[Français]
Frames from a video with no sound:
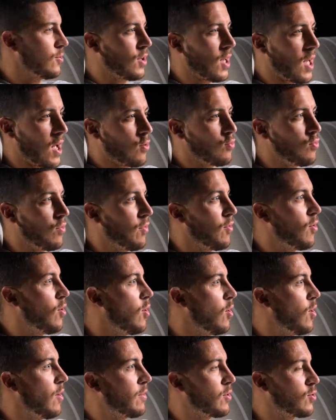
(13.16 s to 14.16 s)
crées un coup
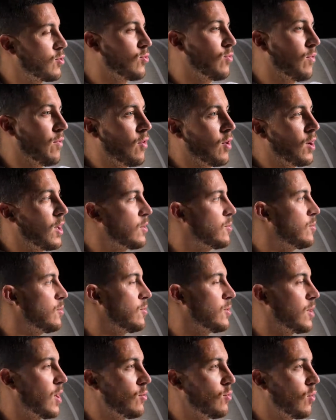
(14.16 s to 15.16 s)
franc. Avec ce coup franc-là, tu
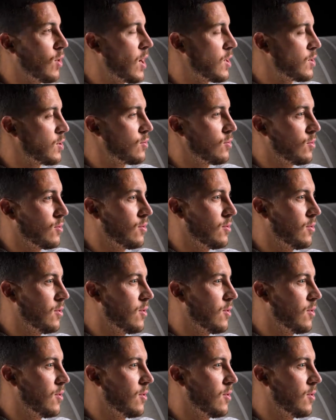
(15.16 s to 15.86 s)
as une occasion.